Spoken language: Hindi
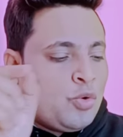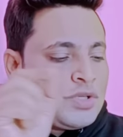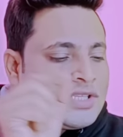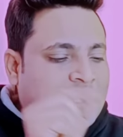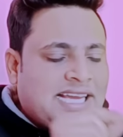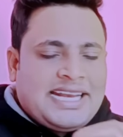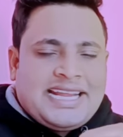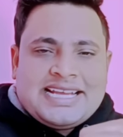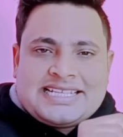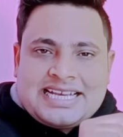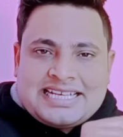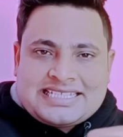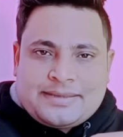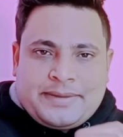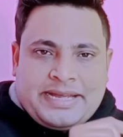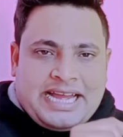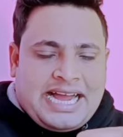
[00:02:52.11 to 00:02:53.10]
उसके लिए
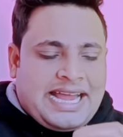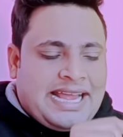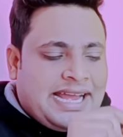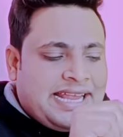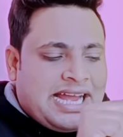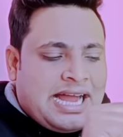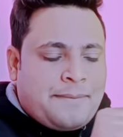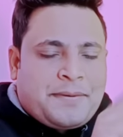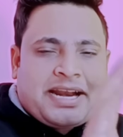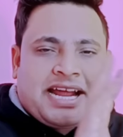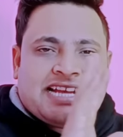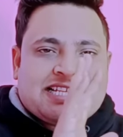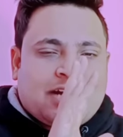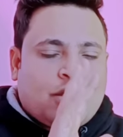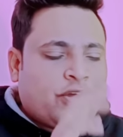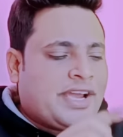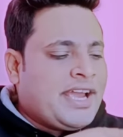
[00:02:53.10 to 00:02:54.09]
जैसे मैं आया यहां पर आ
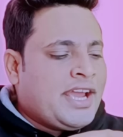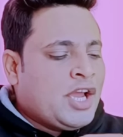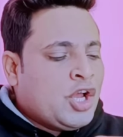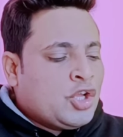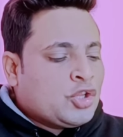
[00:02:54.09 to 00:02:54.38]
जाओगे